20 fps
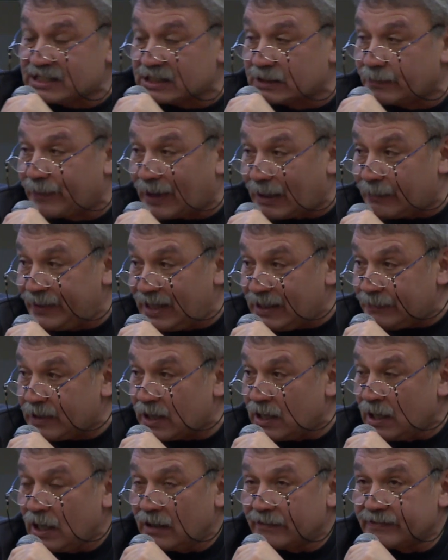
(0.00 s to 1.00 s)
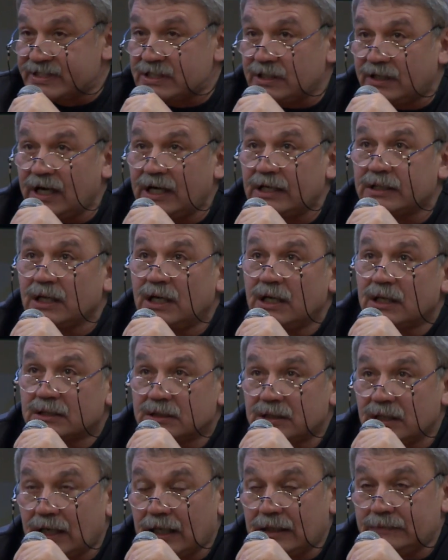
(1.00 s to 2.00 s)
эта проблема возникает.
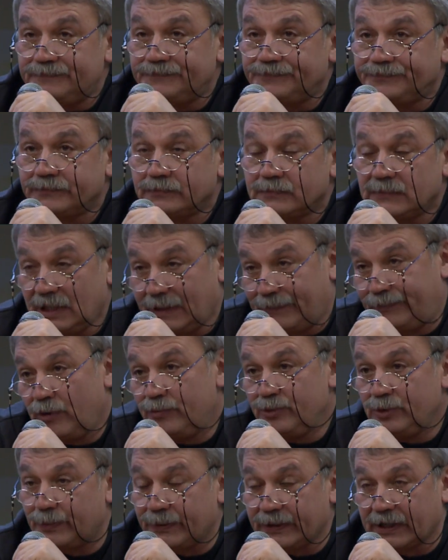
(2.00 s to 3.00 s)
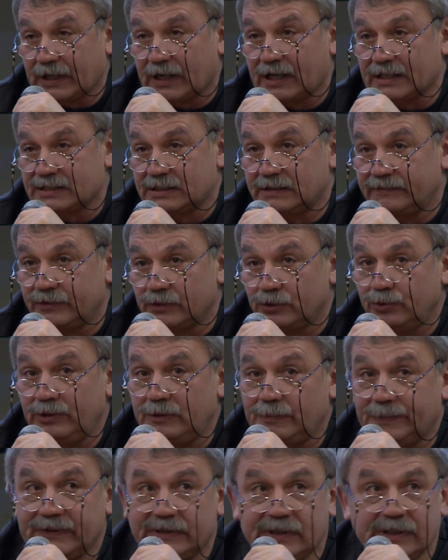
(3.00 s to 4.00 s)
Да, я помню прекрасно, веду
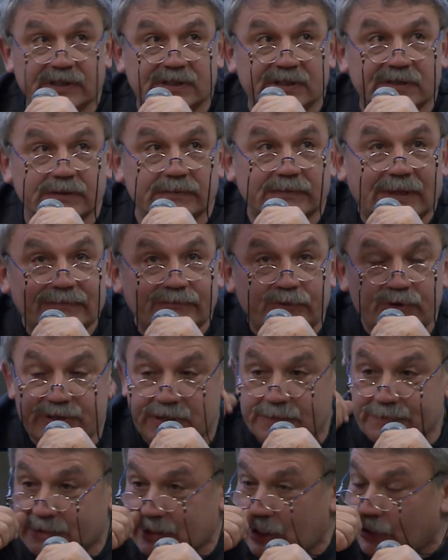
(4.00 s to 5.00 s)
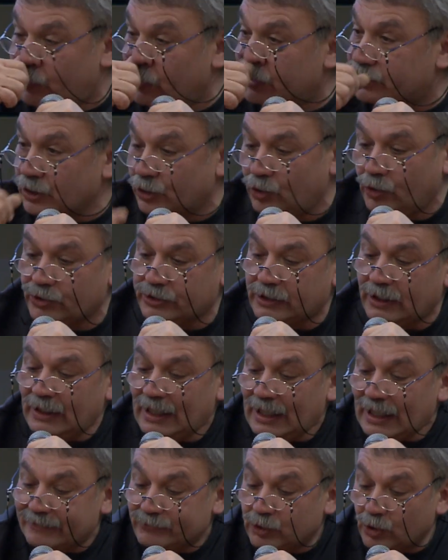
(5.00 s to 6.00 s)
репетиции, там 80 какой-то год.
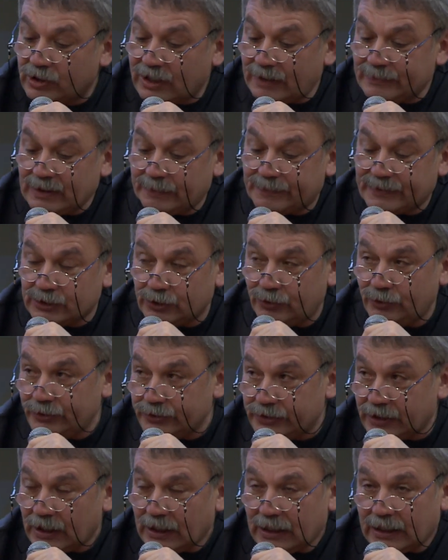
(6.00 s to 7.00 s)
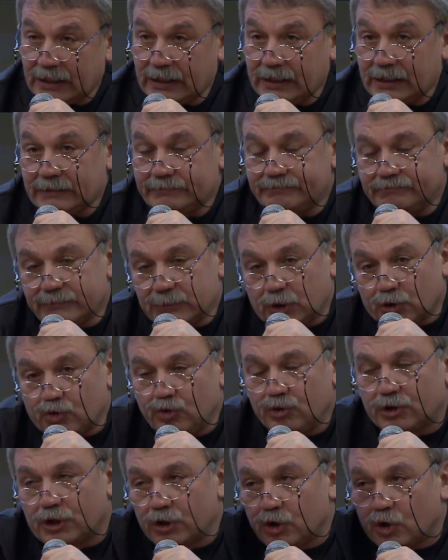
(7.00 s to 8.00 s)
Вдруг ко мне подходит э,
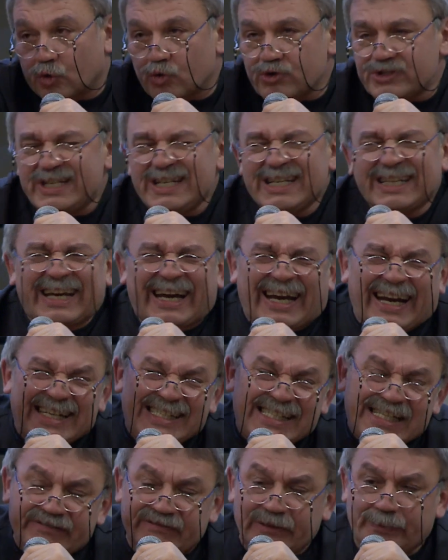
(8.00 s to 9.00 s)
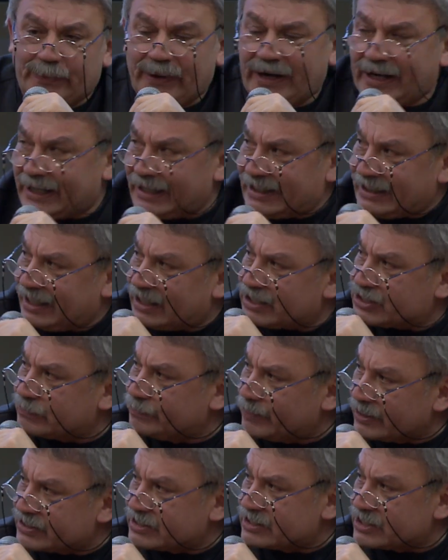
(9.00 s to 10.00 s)
друг грузин, красивый парень Геша
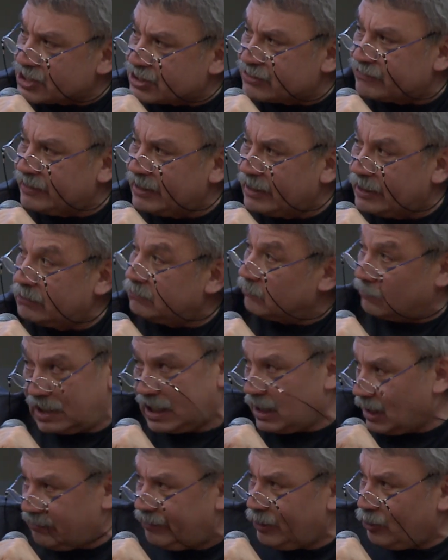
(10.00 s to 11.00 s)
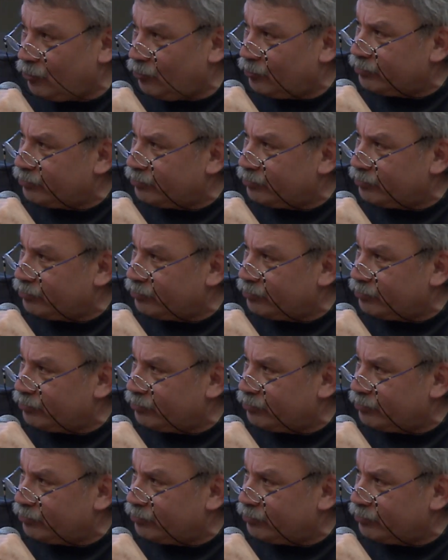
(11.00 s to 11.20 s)
Берзанишвили. Я говорю,